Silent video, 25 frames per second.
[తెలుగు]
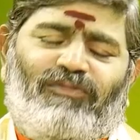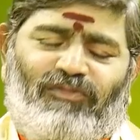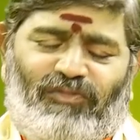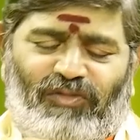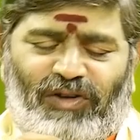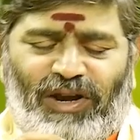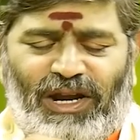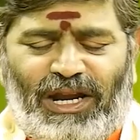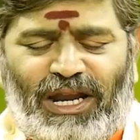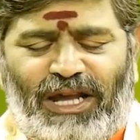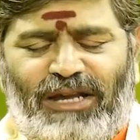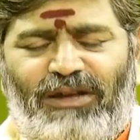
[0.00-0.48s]

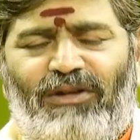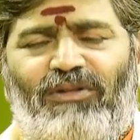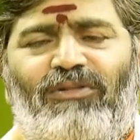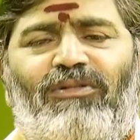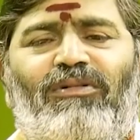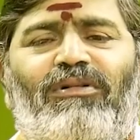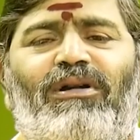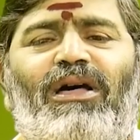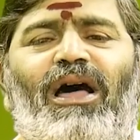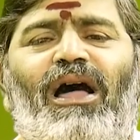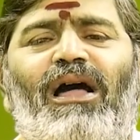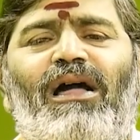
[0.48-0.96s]
వీళ్ళకి
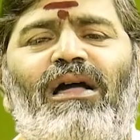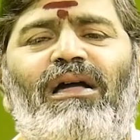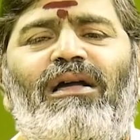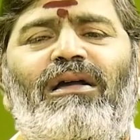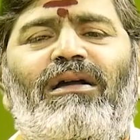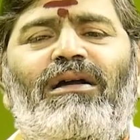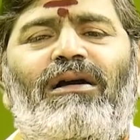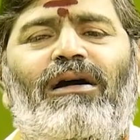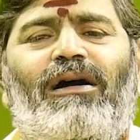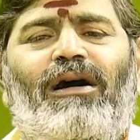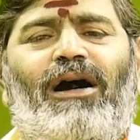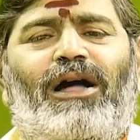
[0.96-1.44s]
కూడా
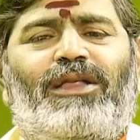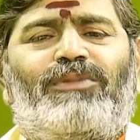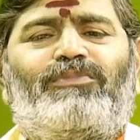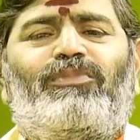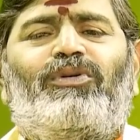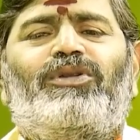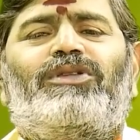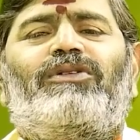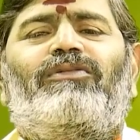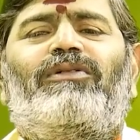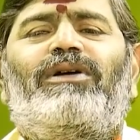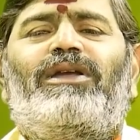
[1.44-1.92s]

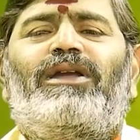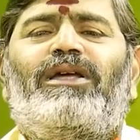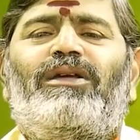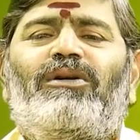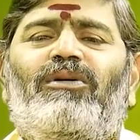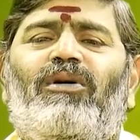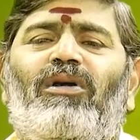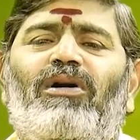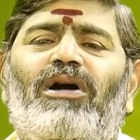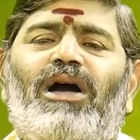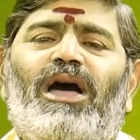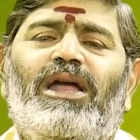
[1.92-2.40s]
అద్భుతమైన
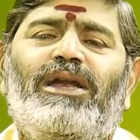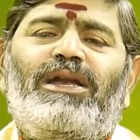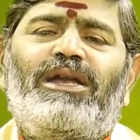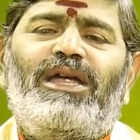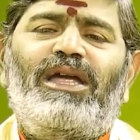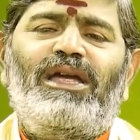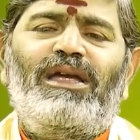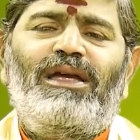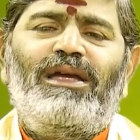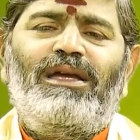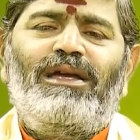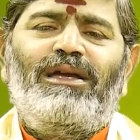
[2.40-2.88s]
యోగాన్ని